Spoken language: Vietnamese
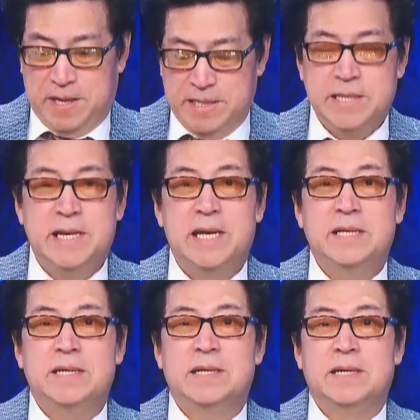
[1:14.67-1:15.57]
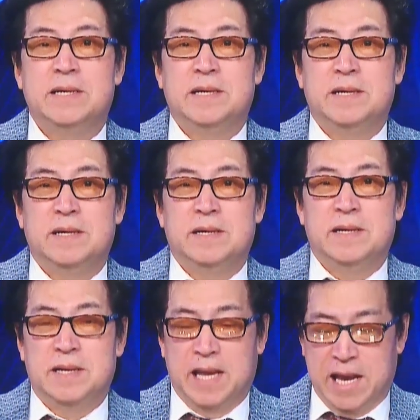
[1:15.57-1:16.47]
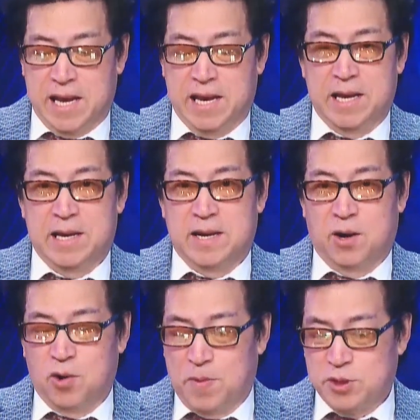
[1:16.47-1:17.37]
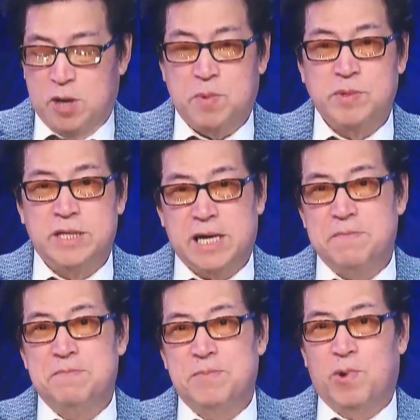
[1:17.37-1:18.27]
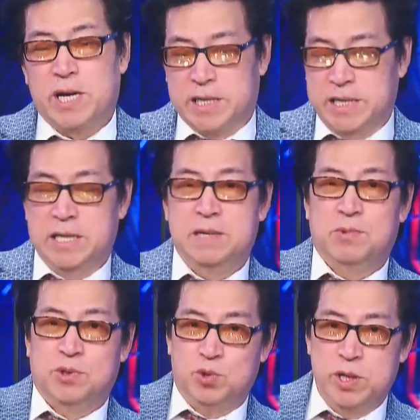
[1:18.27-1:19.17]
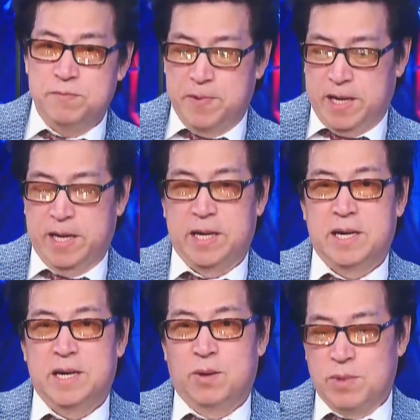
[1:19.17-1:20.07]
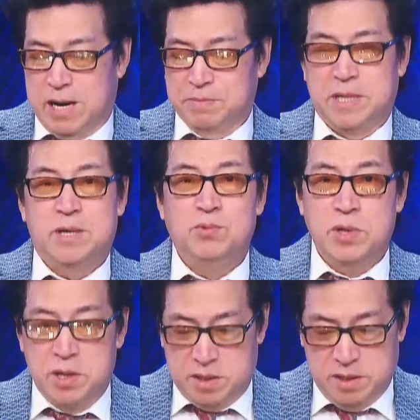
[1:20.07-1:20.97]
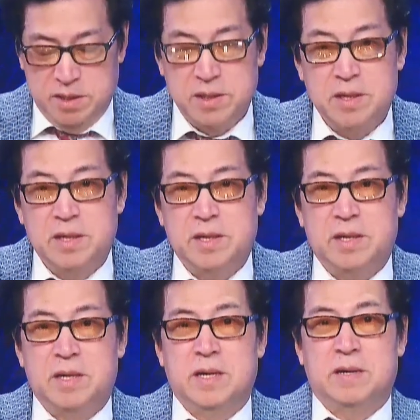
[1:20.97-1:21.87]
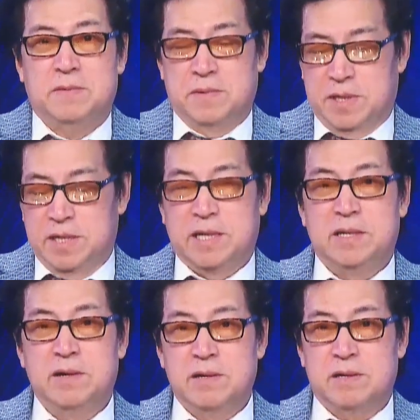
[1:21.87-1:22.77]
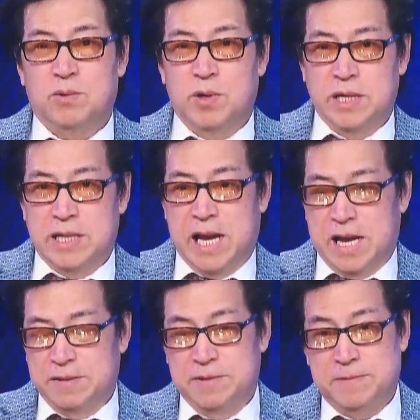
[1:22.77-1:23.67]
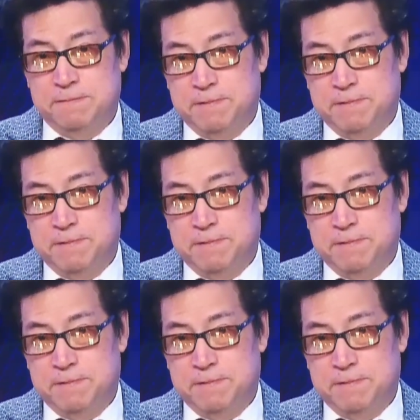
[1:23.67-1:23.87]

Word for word: phải đi đến là ông Gorbachev ông đi thăm Hoa Kỳ một chuyến về ông cảm thấy không được cái đất nước của người ta